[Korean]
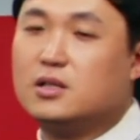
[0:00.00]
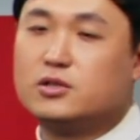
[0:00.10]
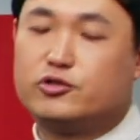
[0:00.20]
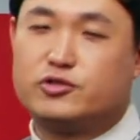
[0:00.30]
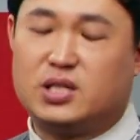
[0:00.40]

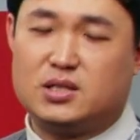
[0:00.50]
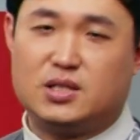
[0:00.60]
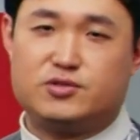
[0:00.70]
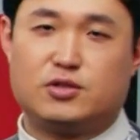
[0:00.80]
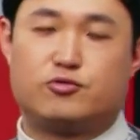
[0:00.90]
주차장
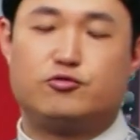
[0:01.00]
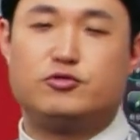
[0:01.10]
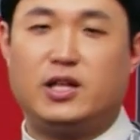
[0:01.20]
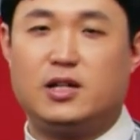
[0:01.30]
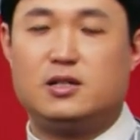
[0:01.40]
수가 두
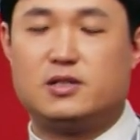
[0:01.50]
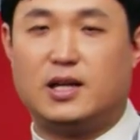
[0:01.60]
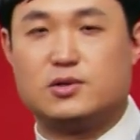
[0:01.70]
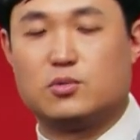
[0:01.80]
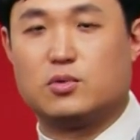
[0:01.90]
대를
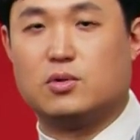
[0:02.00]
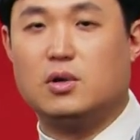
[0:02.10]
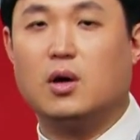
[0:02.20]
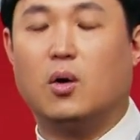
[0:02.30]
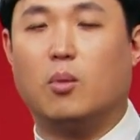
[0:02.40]
될
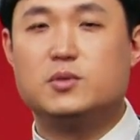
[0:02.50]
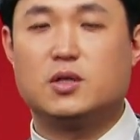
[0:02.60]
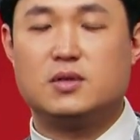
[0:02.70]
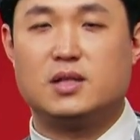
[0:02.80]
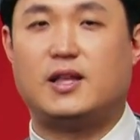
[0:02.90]
정도로
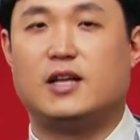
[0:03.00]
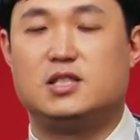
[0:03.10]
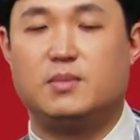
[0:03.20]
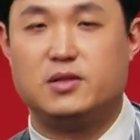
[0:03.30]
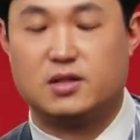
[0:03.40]
엄청난
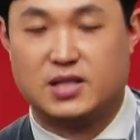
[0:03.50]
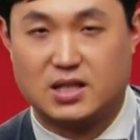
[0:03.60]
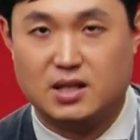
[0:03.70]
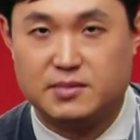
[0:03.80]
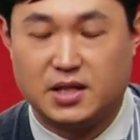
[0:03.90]
대지 면적을
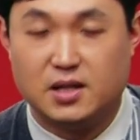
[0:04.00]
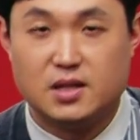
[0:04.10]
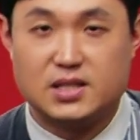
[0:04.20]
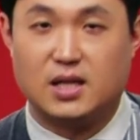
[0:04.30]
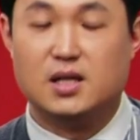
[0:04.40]
자랑합니다.
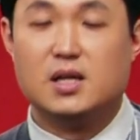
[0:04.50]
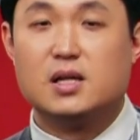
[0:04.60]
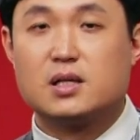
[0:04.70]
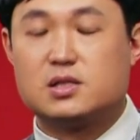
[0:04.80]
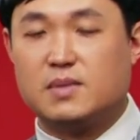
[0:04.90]
자,
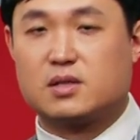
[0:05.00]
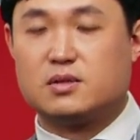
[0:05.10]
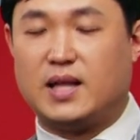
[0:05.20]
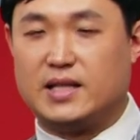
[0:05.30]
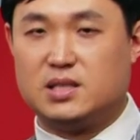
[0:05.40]

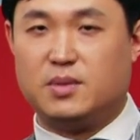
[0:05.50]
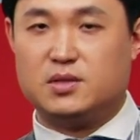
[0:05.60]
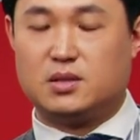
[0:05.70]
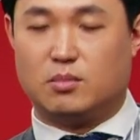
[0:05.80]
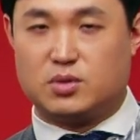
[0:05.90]
그만큼 대지
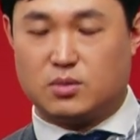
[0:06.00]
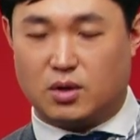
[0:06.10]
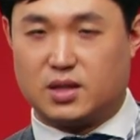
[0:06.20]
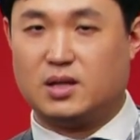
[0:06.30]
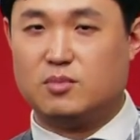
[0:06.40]
면적이 엄청
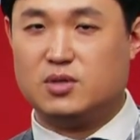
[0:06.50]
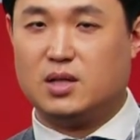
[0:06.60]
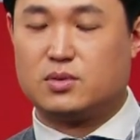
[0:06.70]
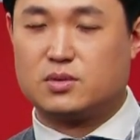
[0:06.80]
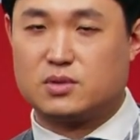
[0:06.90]
넓기
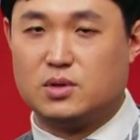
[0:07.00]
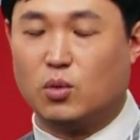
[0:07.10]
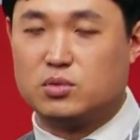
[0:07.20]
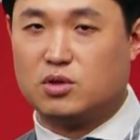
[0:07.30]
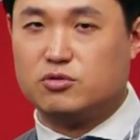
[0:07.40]
때문에
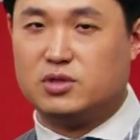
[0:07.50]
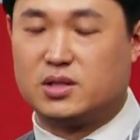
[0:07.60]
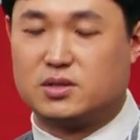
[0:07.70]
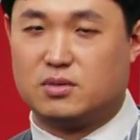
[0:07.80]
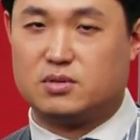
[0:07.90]

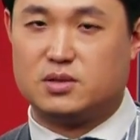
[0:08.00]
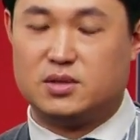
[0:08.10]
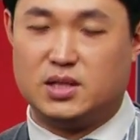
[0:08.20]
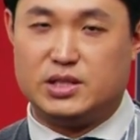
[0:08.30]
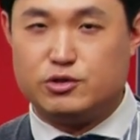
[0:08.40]
용적률이나 그런
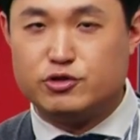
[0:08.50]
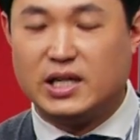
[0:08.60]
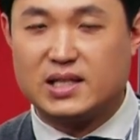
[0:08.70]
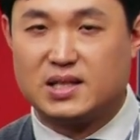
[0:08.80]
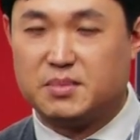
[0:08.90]
것들이
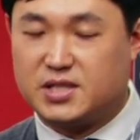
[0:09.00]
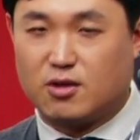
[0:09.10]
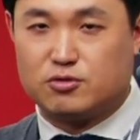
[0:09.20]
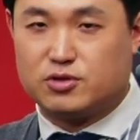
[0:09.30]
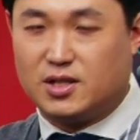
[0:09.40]
유리하기 때문에
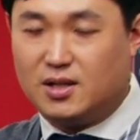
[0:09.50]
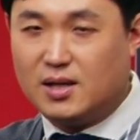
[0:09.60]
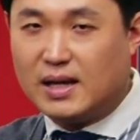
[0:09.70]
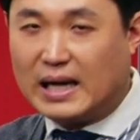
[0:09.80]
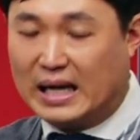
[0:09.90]
재건축이
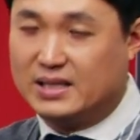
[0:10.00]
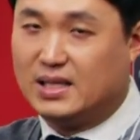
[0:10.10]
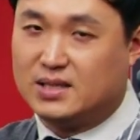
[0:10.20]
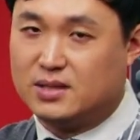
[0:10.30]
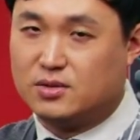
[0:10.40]

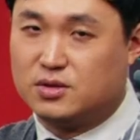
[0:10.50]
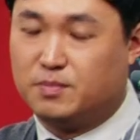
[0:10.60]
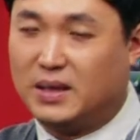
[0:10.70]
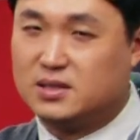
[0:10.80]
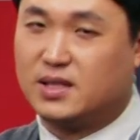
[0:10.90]
가능하다는 거죠.
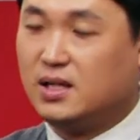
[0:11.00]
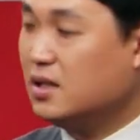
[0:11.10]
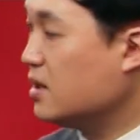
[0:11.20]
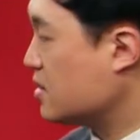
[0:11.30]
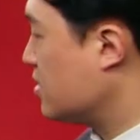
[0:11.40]
빠르게
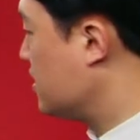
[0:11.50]
그렇기